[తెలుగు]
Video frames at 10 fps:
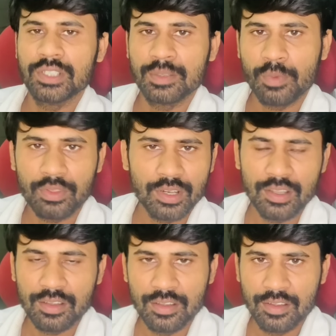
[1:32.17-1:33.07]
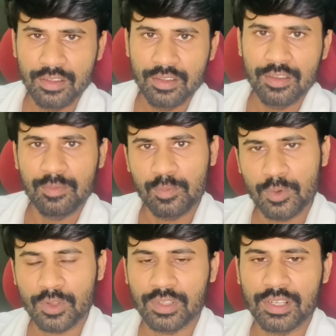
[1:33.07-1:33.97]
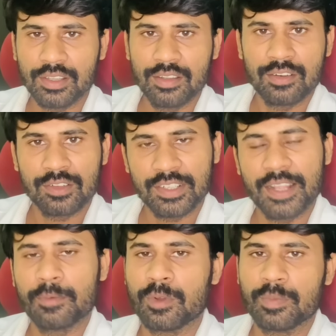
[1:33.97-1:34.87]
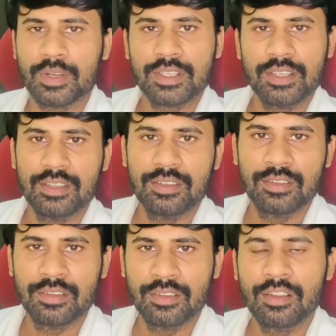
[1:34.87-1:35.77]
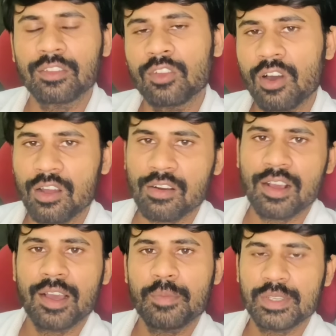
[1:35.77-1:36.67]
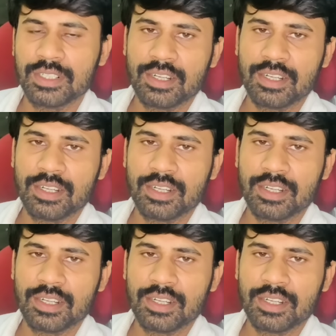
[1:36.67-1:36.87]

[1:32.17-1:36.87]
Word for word: చేయని మందుని మూడు వందలకి రెండు వందల యాభై రూపాయలకి దారుణంగా అమ్మేసాడు